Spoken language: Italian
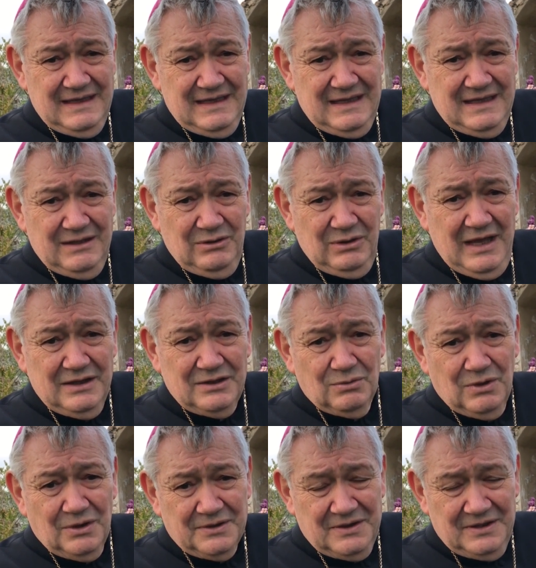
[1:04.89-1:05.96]
i
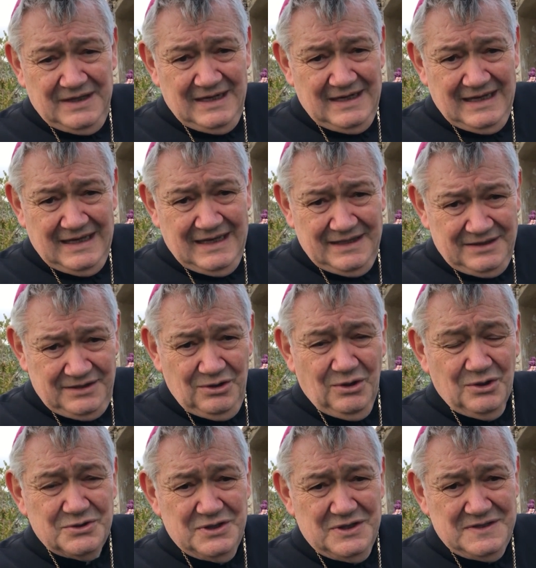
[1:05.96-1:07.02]
network della
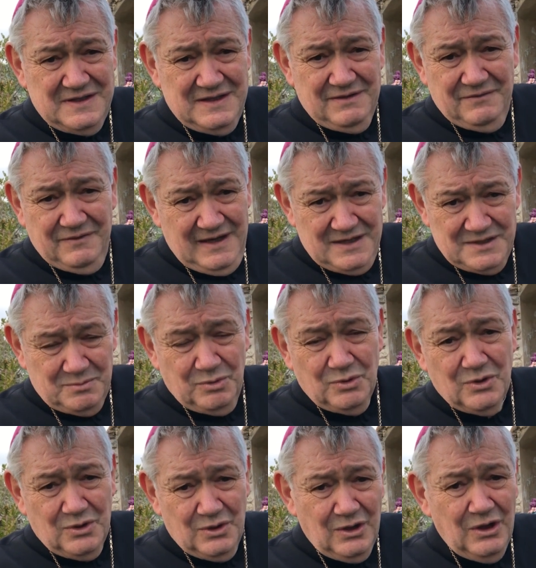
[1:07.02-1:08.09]
diocesi,
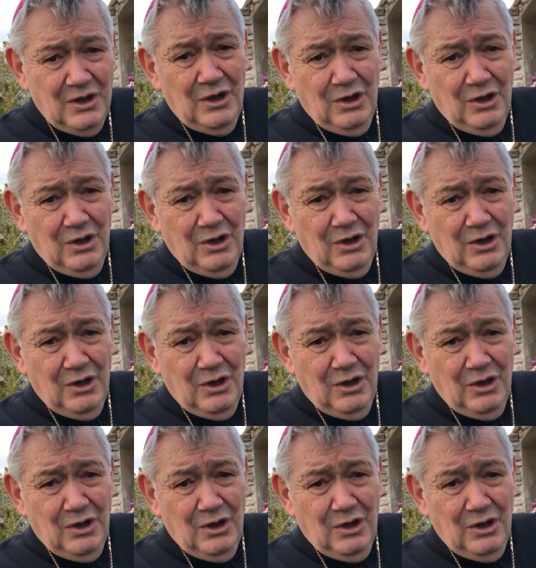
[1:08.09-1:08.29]
Facebook